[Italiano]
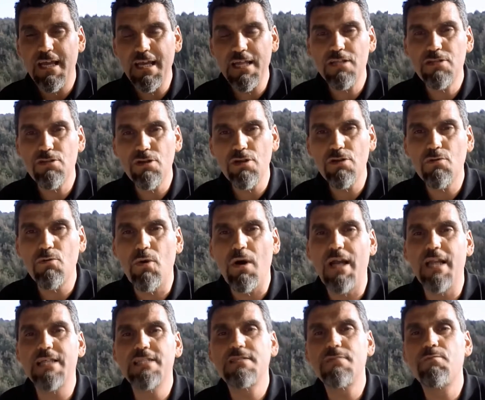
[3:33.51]
entro il
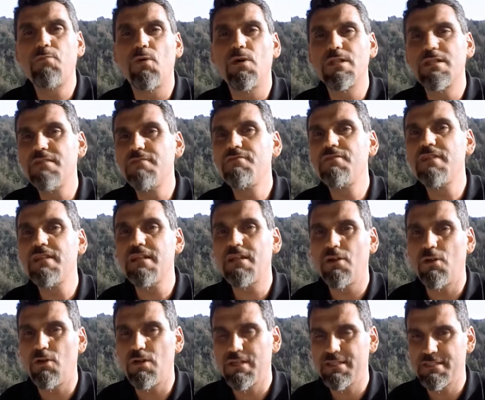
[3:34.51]
quale si può
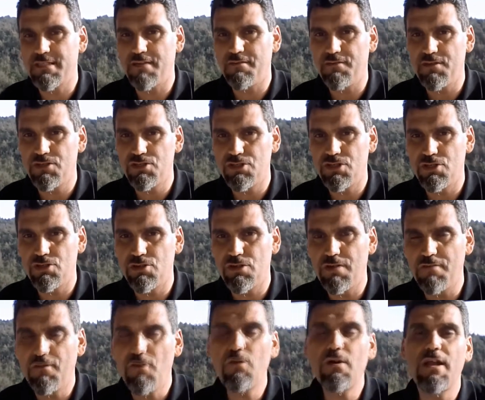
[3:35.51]
definire olio extravergine di
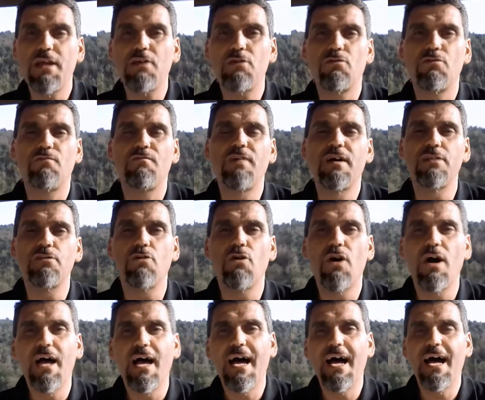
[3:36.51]
oliva ora io non
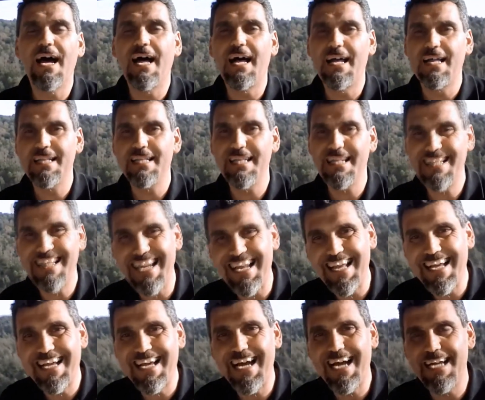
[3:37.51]
vado ad
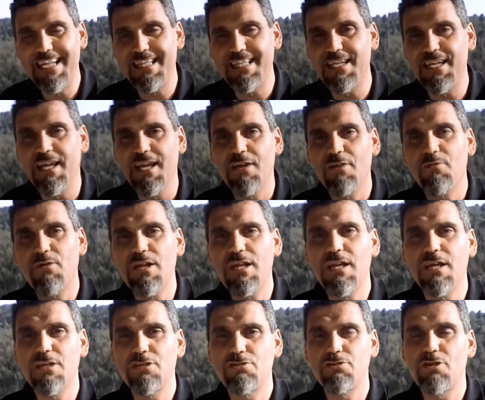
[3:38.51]
elencarti
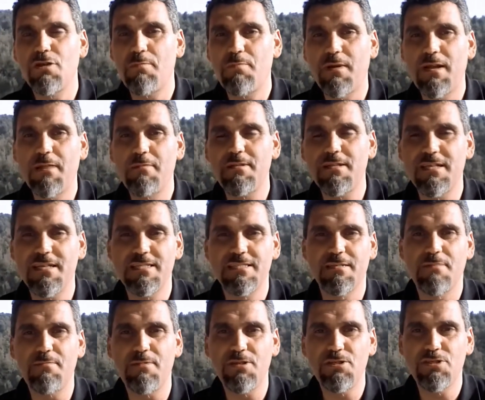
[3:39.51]
quelli che sono i parametri
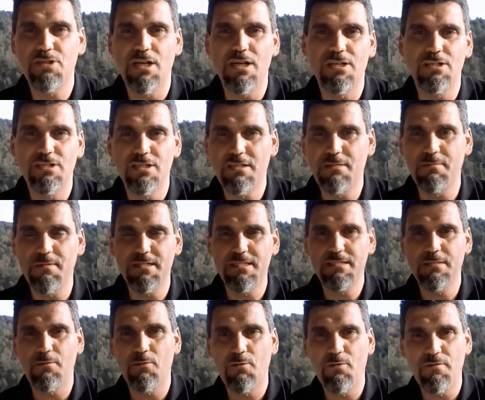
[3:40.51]
che stabilisce la legge
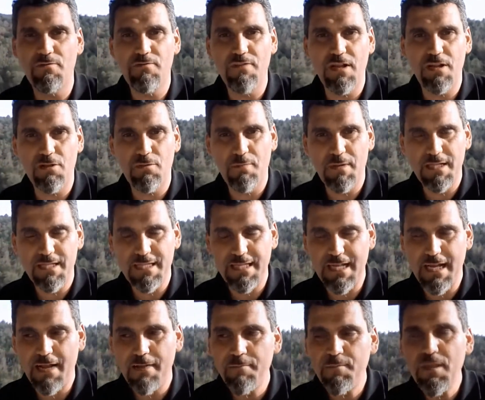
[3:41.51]
altrimenti siamo qui fino a
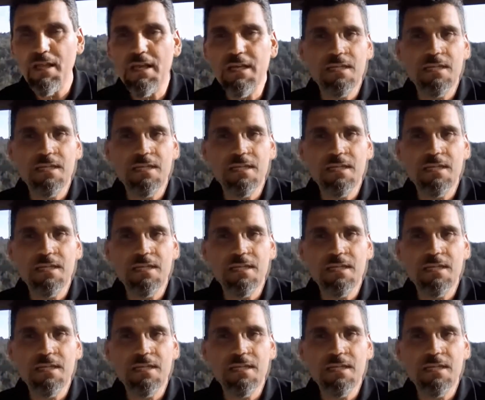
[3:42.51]
domattina